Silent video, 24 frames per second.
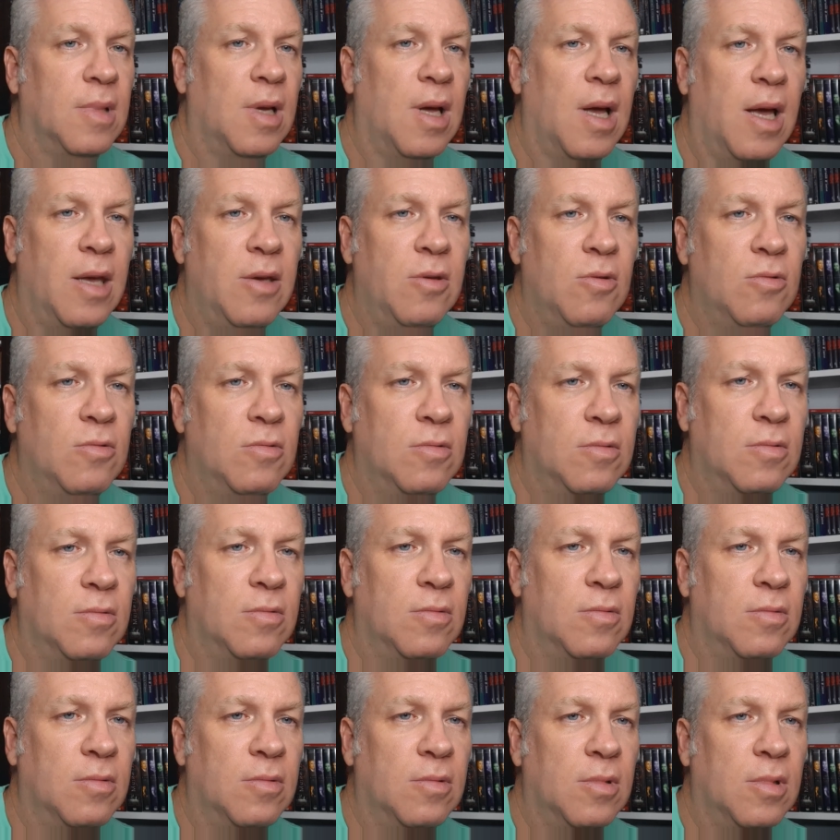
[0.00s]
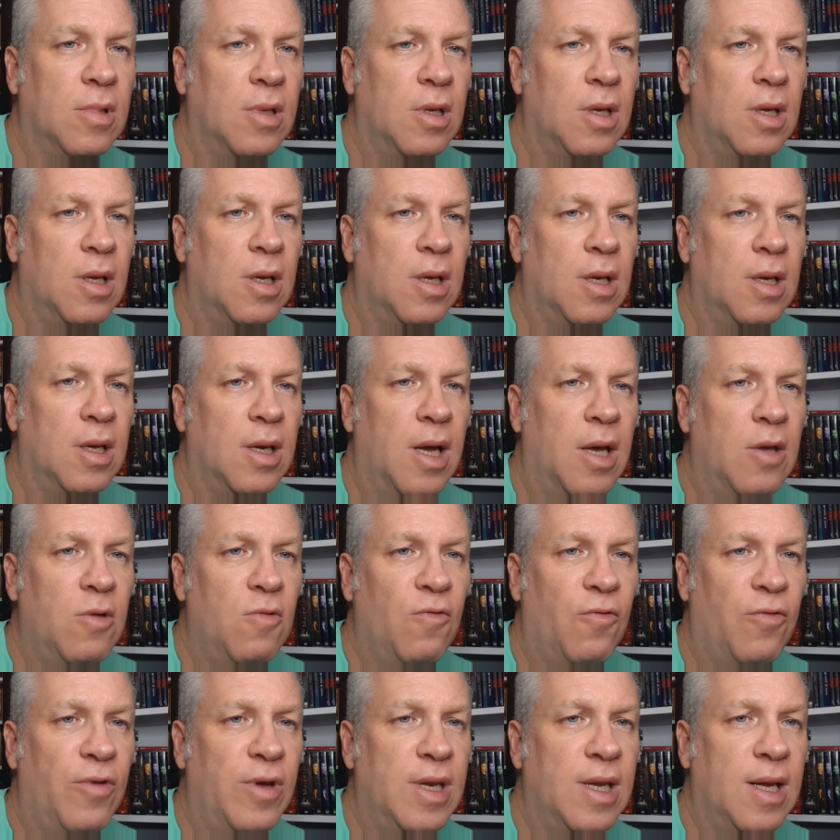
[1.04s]
hay un, hay
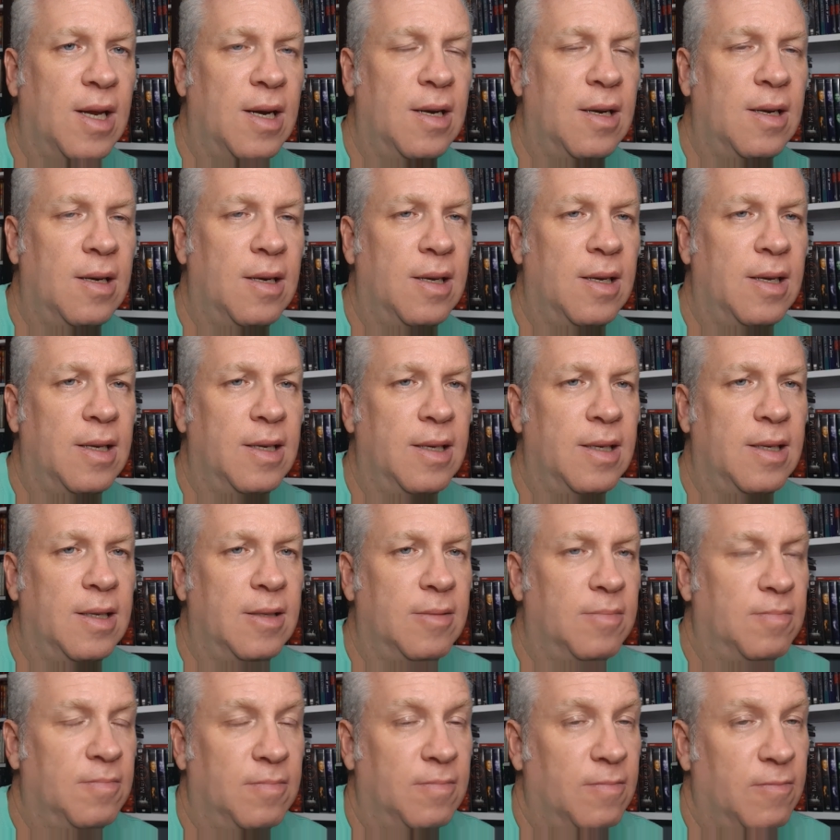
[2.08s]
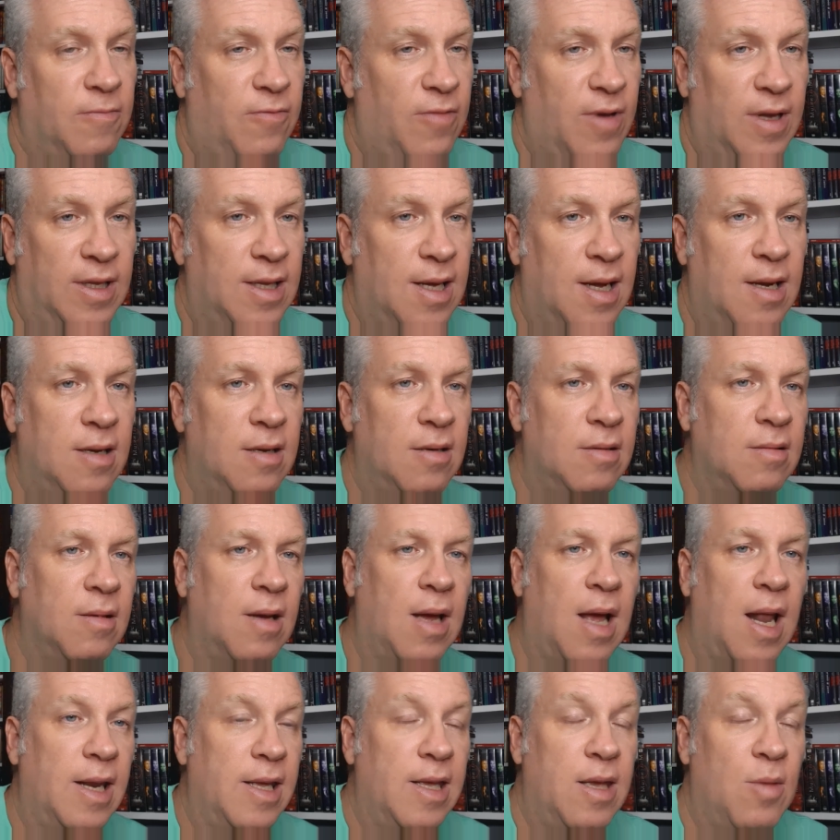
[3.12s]
un final eh, fatal,
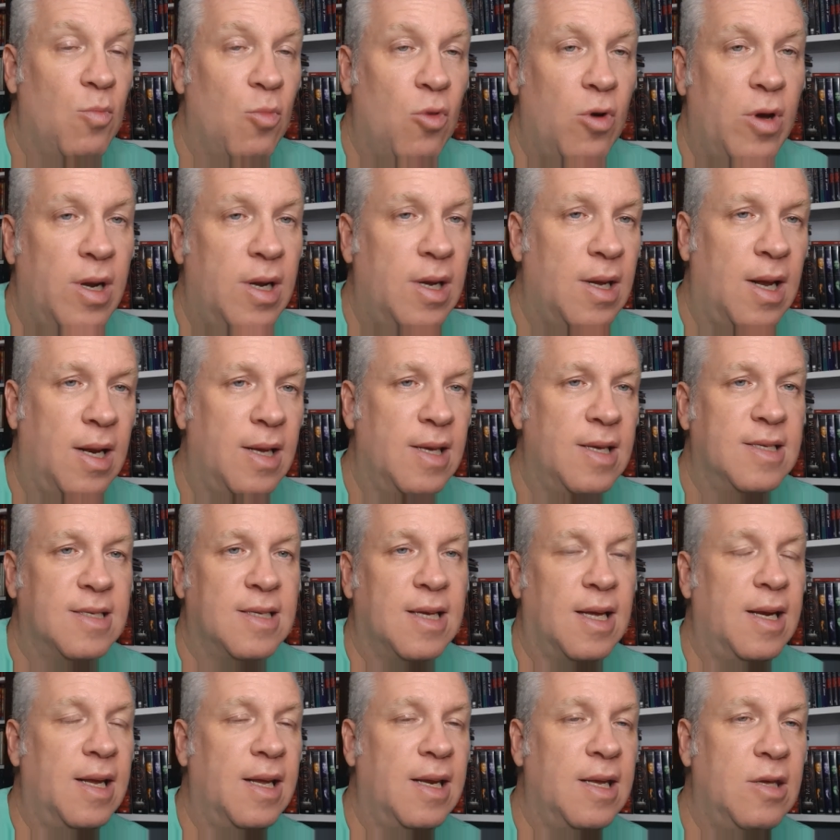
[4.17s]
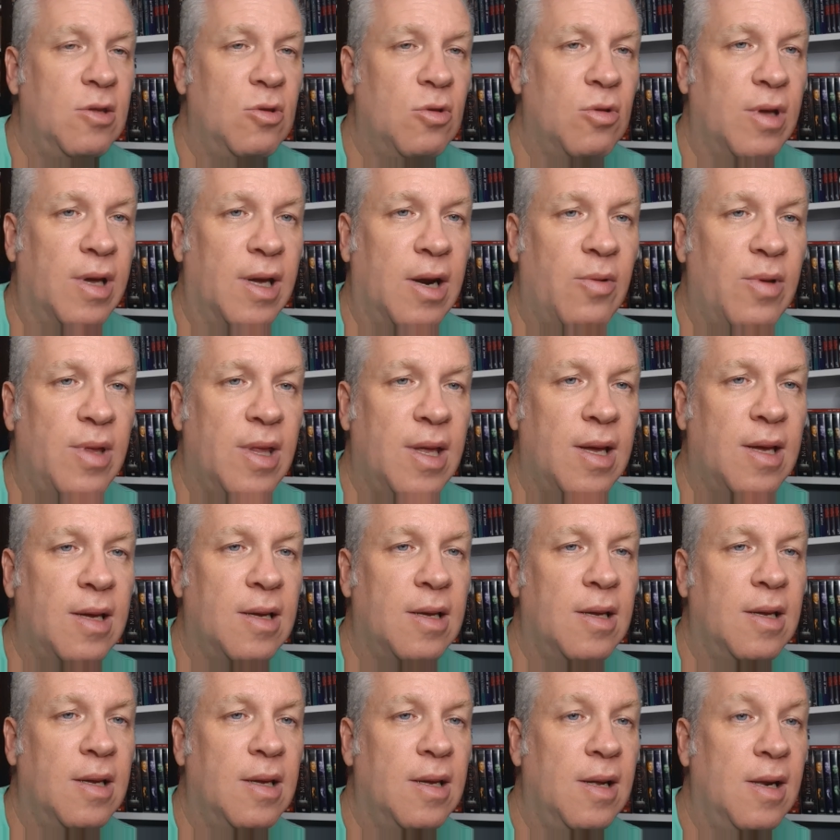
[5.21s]
alguien muere, alguien sale herido de gravedad,
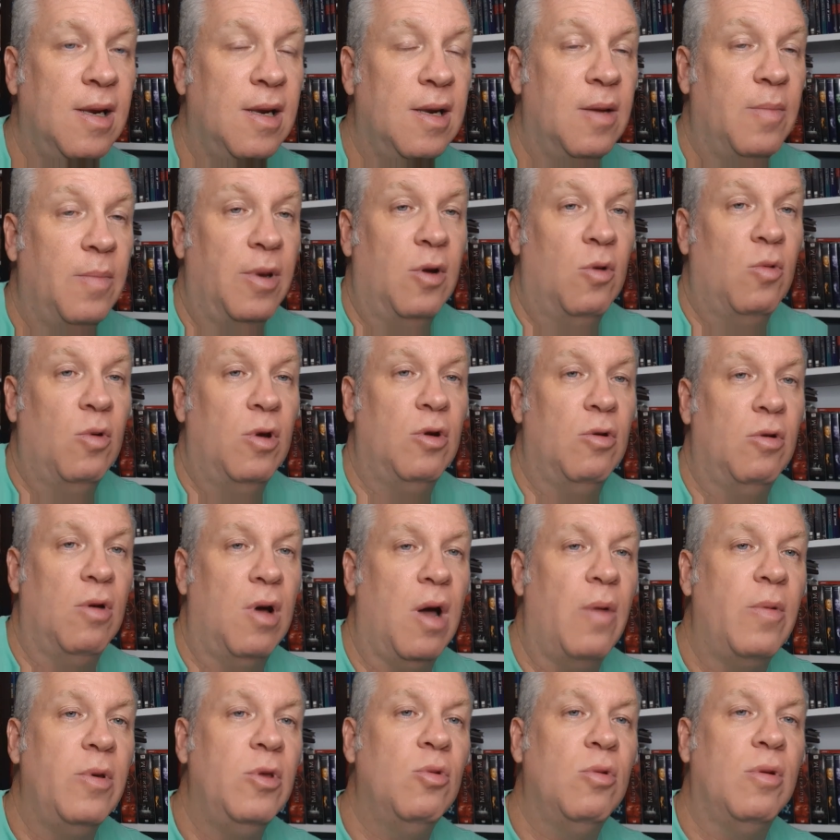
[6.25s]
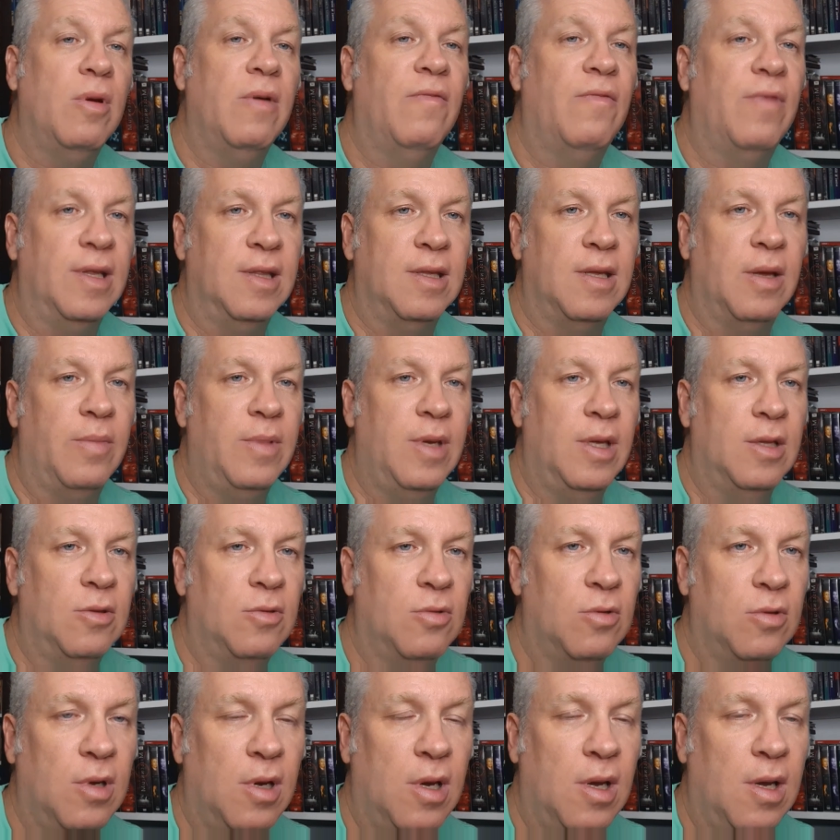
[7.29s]
pero bueno, ha habido un enfrentamiento.
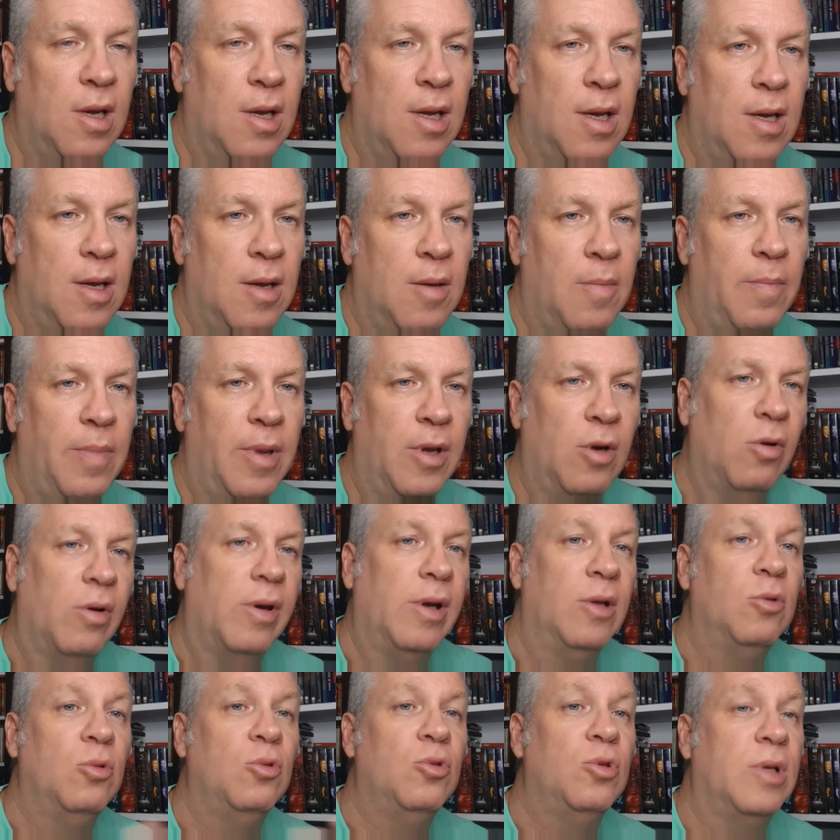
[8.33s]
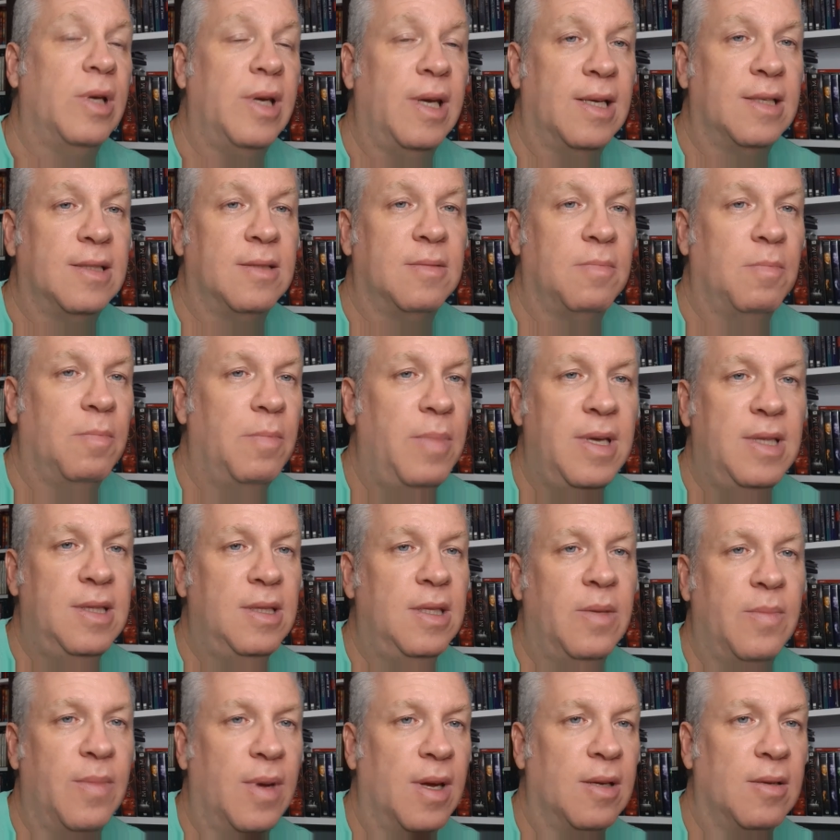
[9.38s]
Pero que tú seas
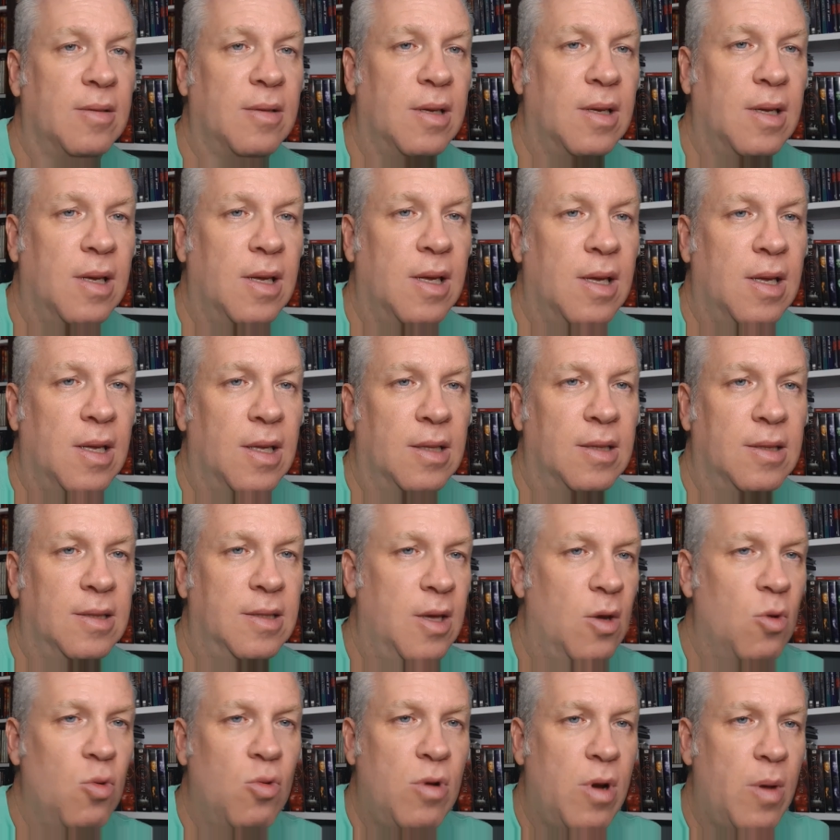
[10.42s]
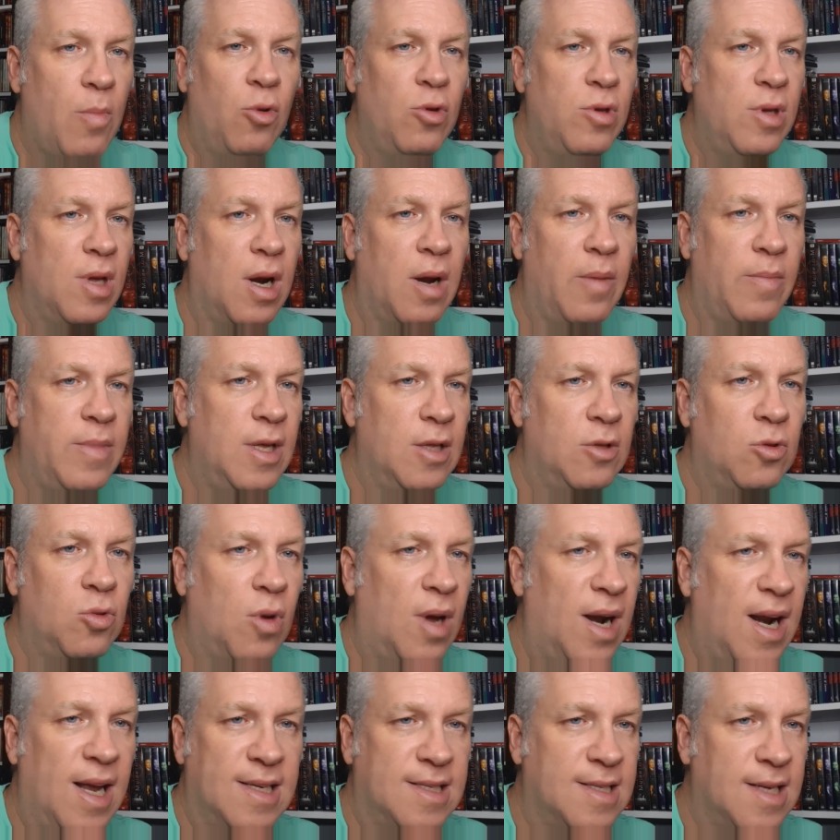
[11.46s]
víctima de un apuñalamiento
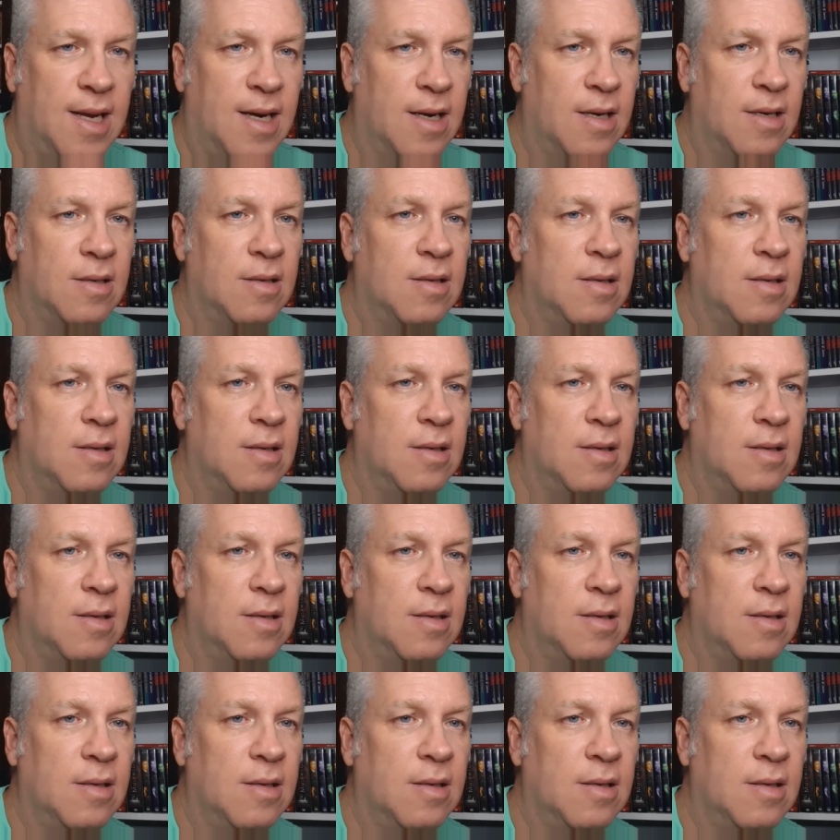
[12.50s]
al azar